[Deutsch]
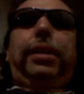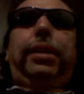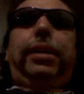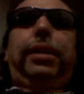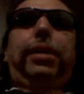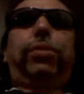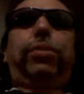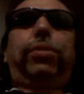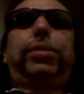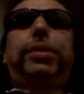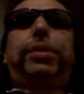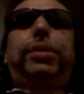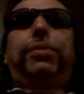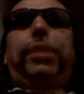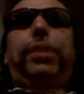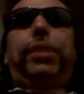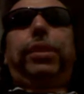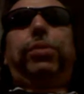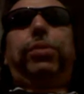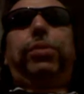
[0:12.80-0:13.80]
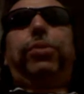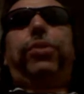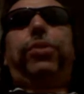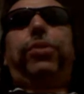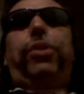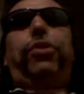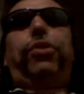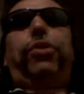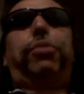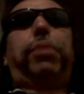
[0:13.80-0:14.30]
Hier die Lucifer
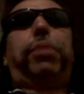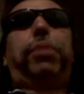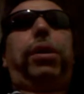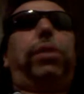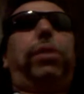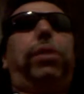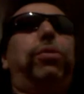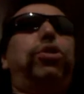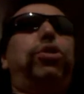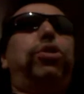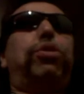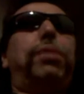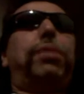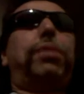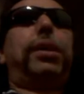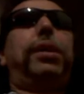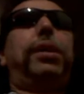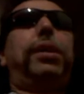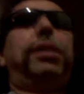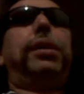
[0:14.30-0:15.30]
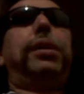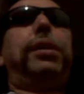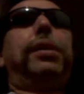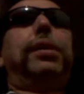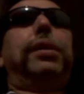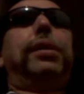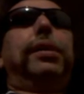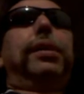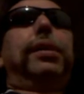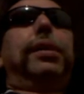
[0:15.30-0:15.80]
News aus Braunschweig.
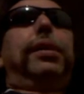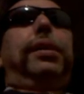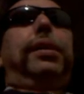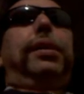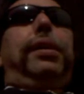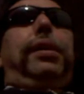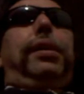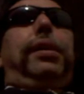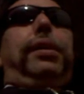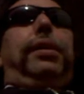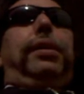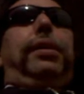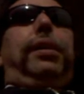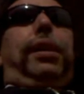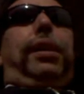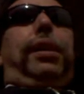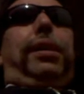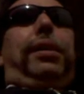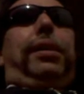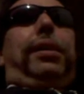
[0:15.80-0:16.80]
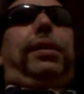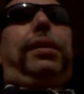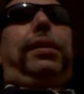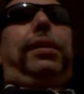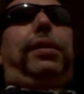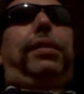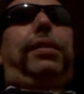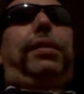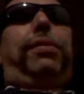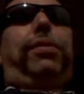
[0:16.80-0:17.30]
Ja,
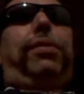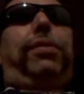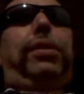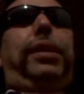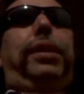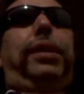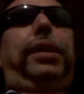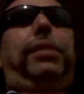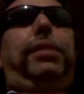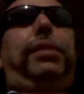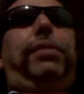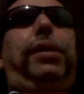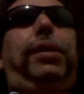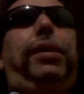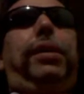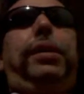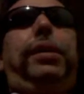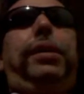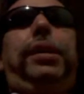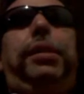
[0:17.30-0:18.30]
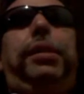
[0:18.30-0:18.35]
Wochenende war